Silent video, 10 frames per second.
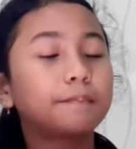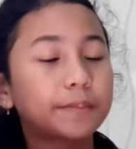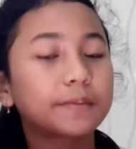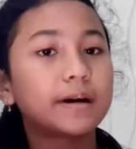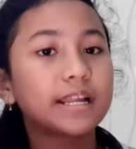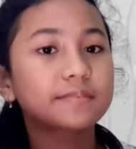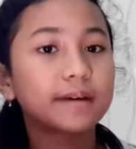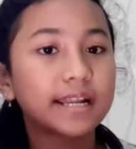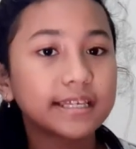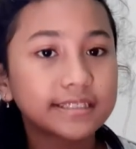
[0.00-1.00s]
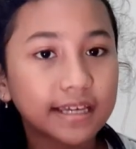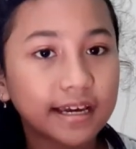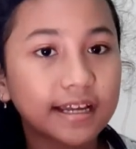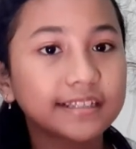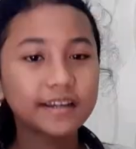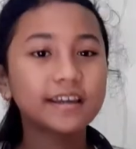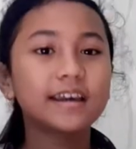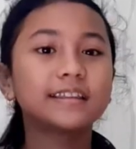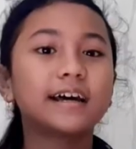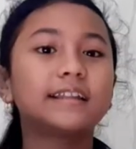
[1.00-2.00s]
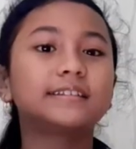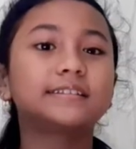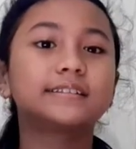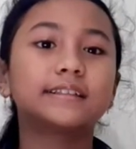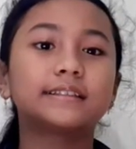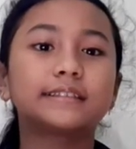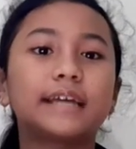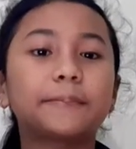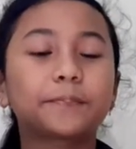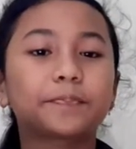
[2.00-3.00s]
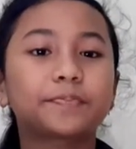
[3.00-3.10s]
bermalas-malasan dan dan tetap